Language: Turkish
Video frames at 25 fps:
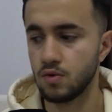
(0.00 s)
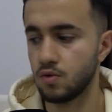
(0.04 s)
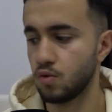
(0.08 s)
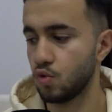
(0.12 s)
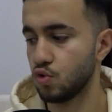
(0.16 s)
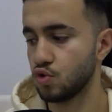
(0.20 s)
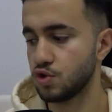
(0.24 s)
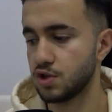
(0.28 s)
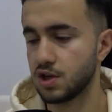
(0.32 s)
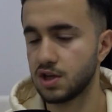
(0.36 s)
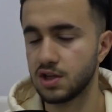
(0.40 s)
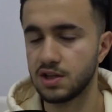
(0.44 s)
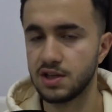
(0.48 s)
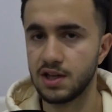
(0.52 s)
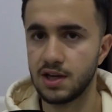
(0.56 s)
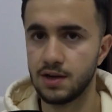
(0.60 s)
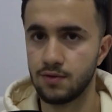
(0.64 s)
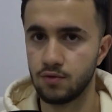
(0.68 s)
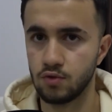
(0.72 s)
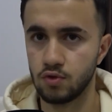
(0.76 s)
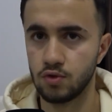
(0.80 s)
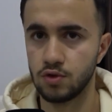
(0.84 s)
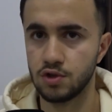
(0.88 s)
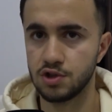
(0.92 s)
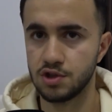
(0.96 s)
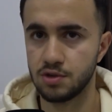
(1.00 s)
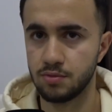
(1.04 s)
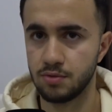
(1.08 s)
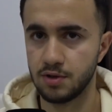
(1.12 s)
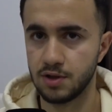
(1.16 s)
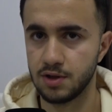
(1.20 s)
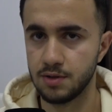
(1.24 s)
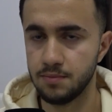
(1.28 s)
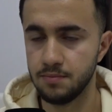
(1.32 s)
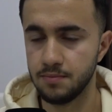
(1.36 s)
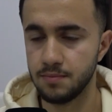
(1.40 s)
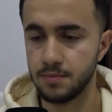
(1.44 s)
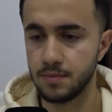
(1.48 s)
O şekilde telefona
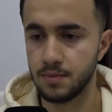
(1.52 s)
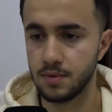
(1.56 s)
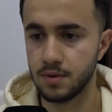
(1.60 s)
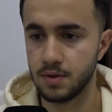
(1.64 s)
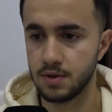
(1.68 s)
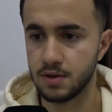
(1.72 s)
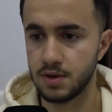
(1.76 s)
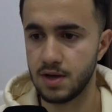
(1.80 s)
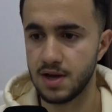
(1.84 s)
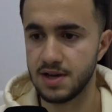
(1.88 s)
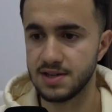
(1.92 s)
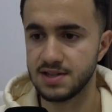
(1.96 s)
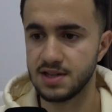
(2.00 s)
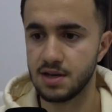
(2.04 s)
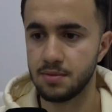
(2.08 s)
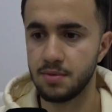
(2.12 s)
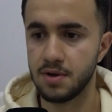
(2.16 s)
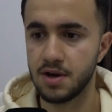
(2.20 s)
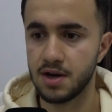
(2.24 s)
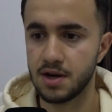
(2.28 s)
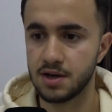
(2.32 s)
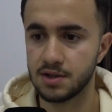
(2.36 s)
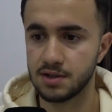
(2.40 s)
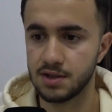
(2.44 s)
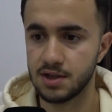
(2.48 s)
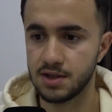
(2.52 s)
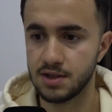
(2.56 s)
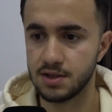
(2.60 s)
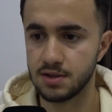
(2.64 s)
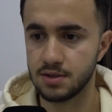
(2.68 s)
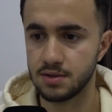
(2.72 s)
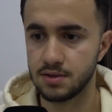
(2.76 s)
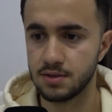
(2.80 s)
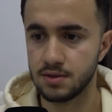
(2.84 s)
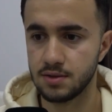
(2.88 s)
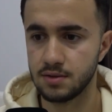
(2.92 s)
ulaşabildim. Yani sabaha kadar